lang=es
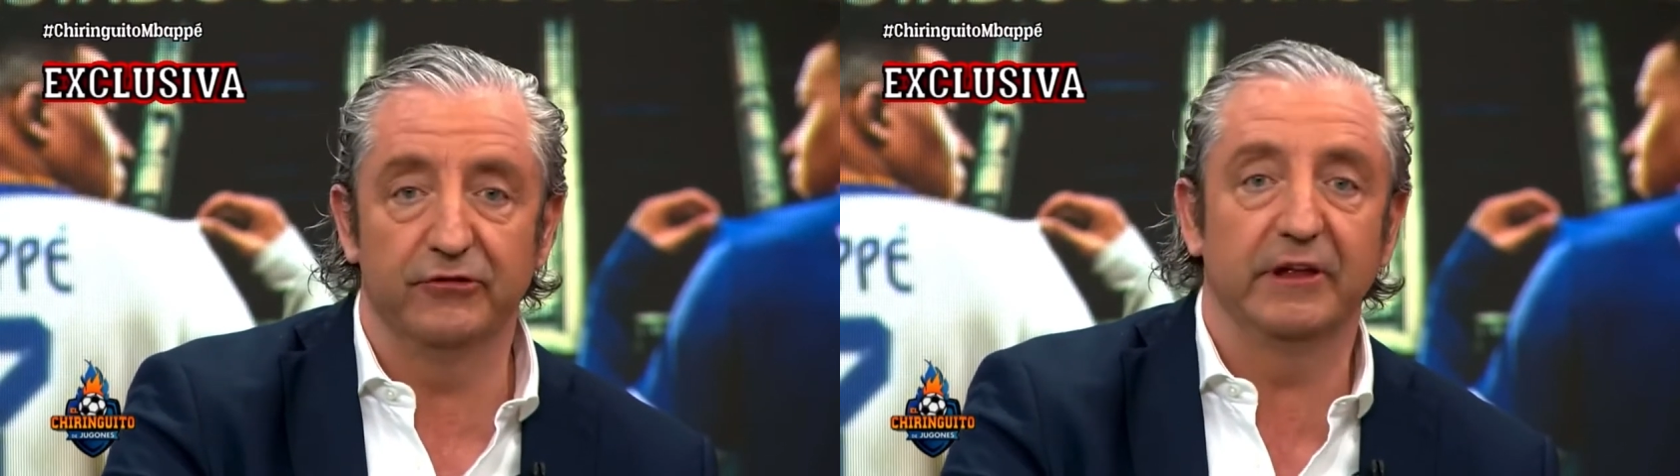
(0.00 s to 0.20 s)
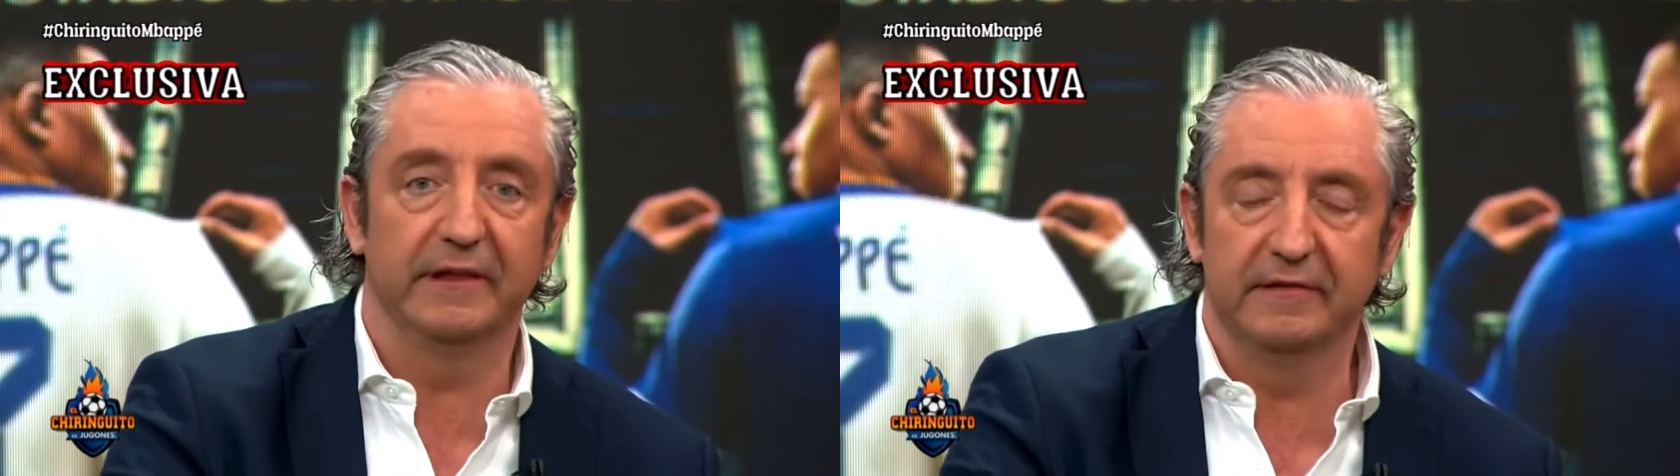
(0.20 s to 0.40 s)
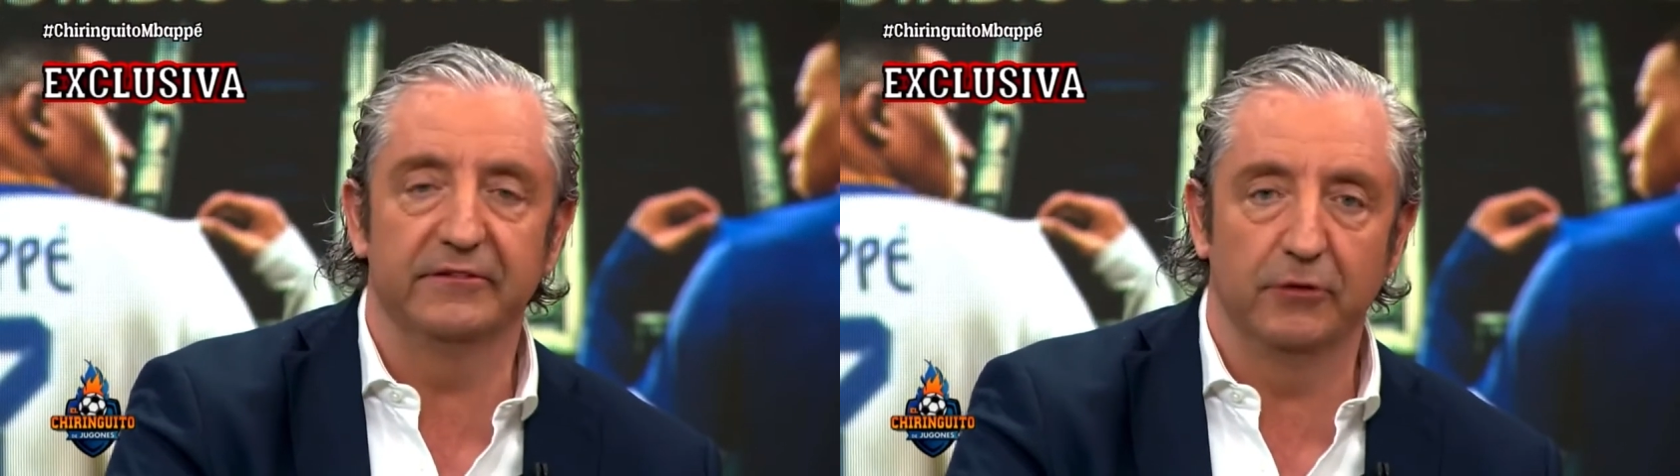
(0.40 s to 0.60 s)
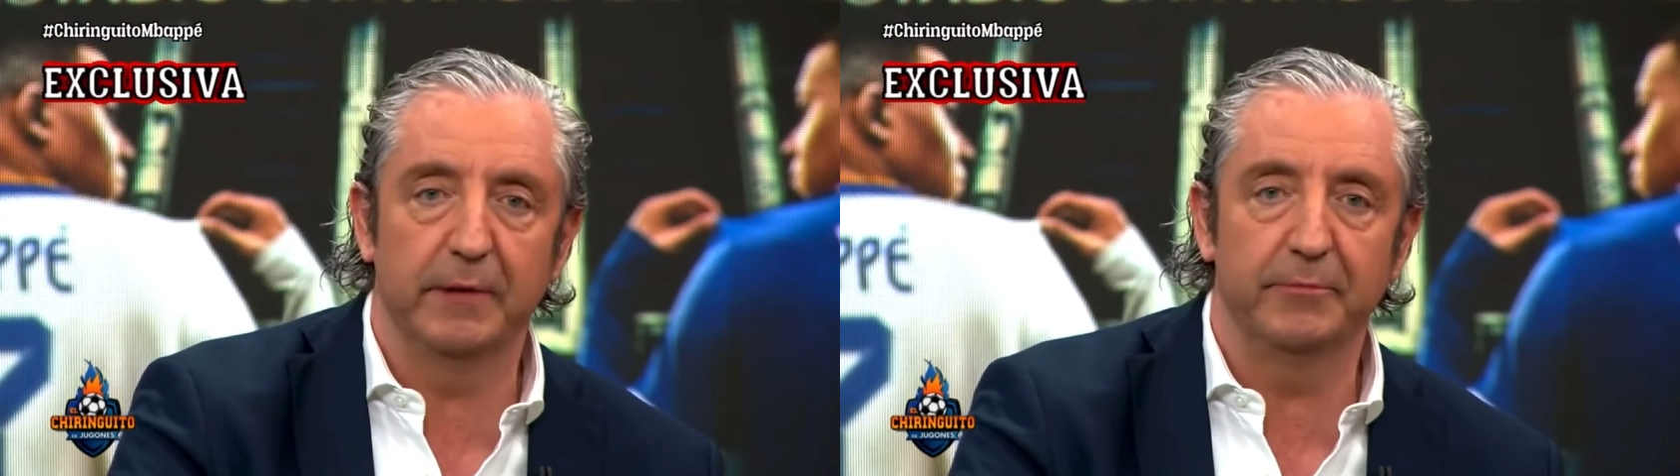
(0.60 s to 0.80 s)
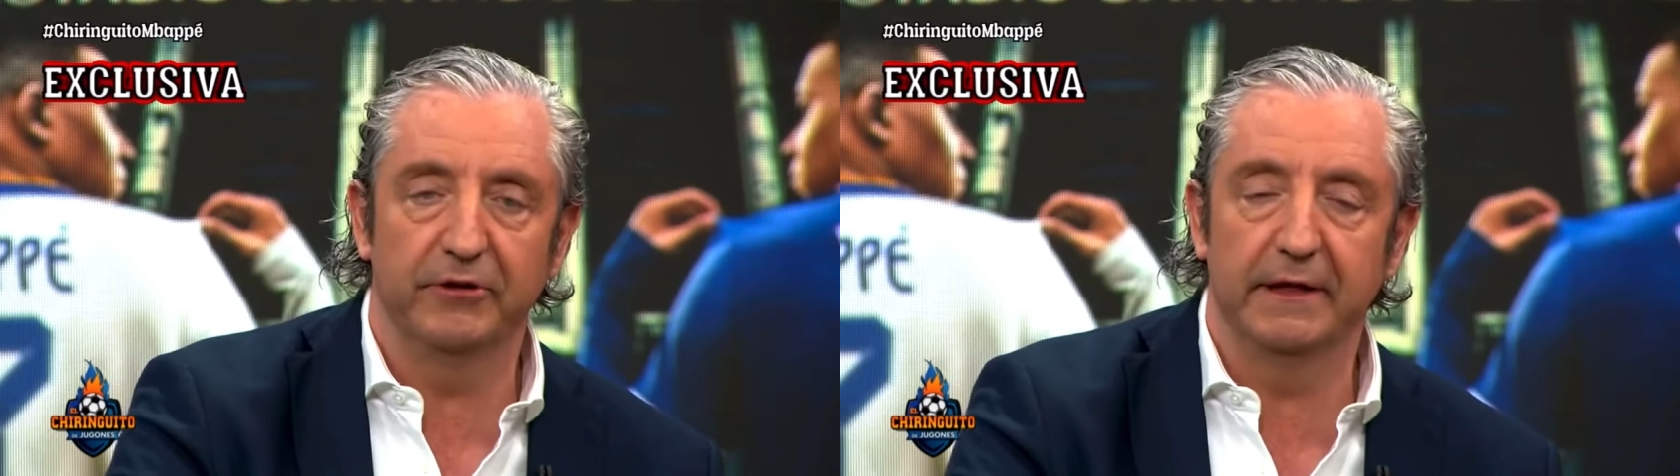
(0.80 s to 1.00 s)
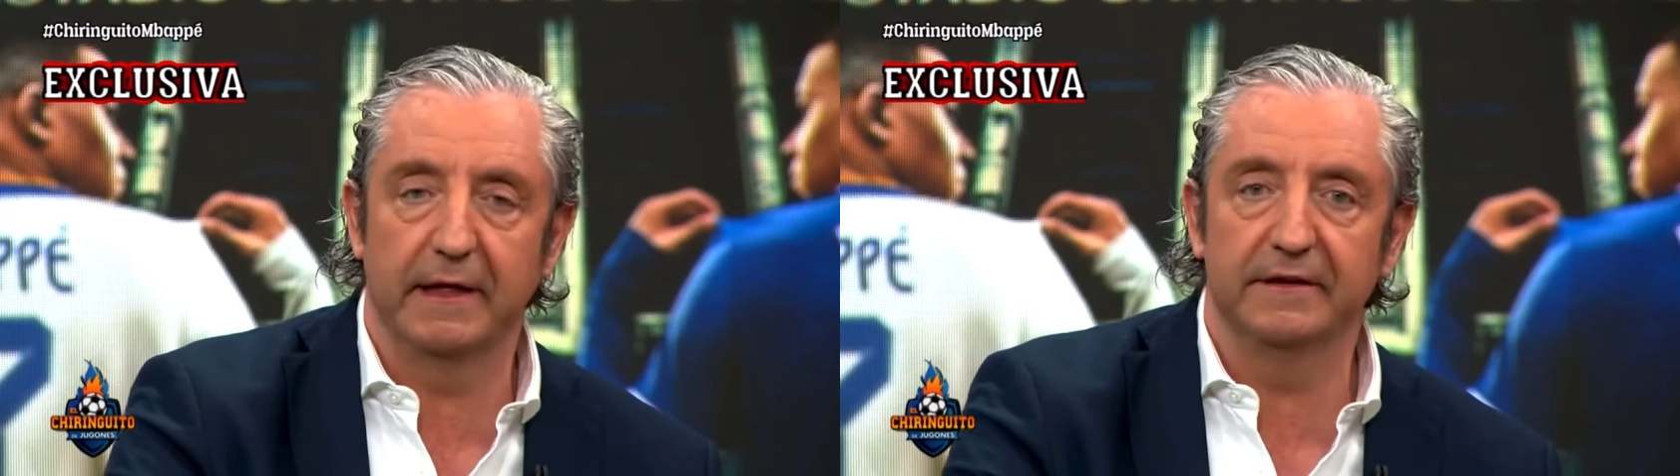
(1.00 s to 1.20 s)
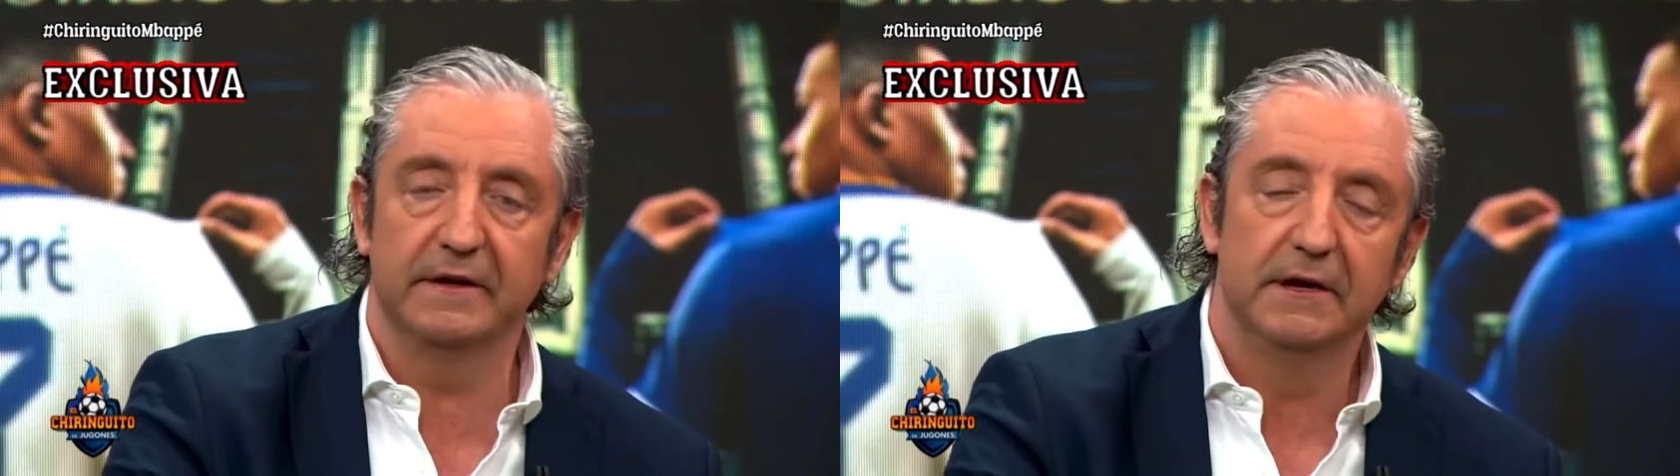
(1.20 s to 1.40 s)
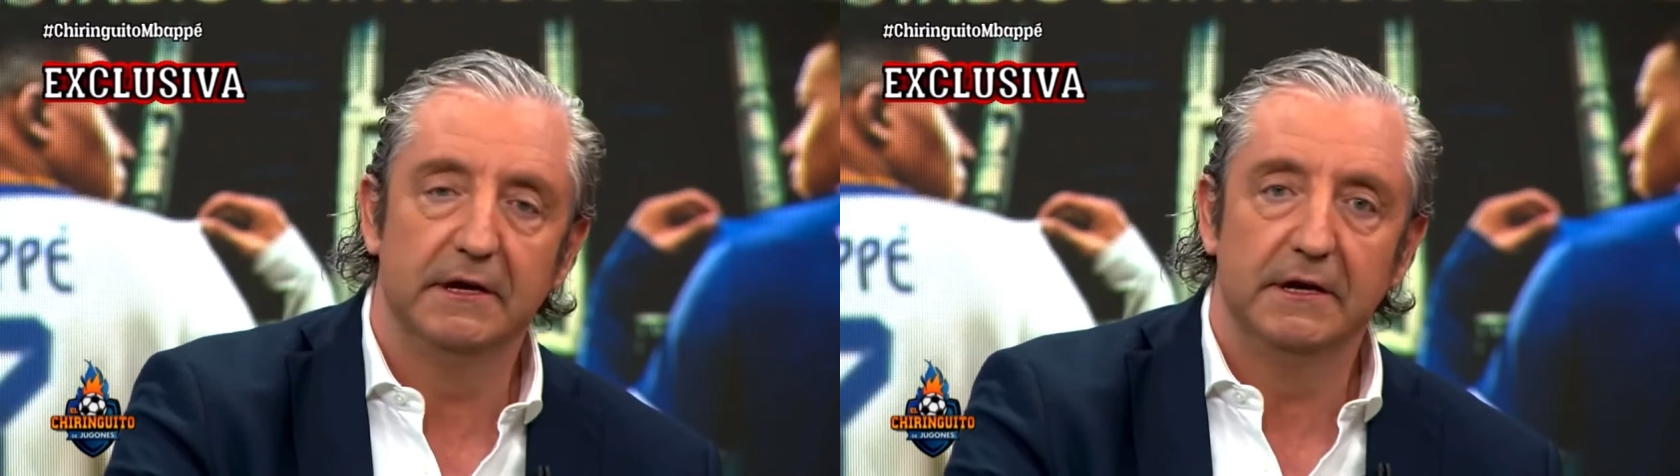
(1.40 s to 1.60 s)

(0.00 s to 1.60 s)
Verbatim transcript: no se dice si no hay posibilidades.